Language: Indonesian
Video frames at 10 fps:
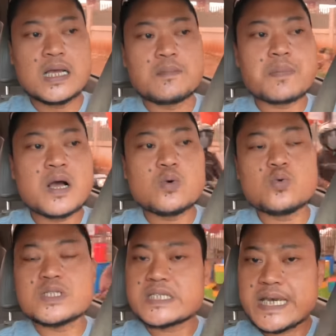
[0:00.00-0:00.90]

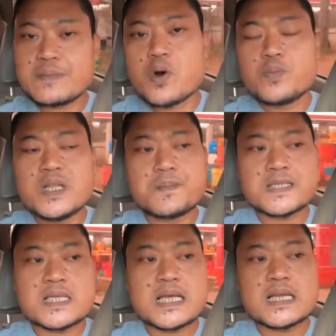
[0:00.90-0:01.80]
mau cek mobil
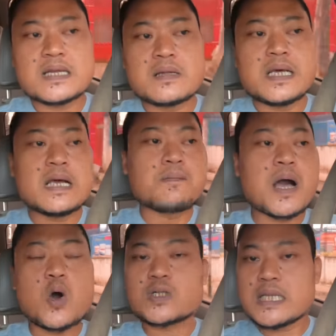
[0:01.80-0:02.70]
pesanan
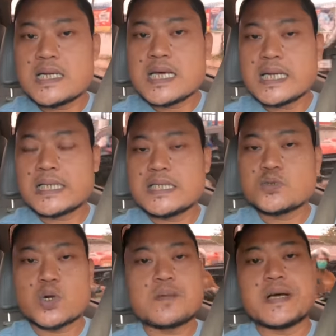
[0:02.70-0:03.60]
Pak Okta dari
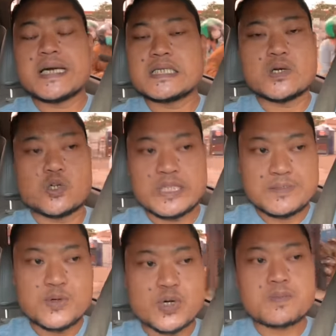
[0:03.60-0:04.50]
Surabaya, Jawa Timur.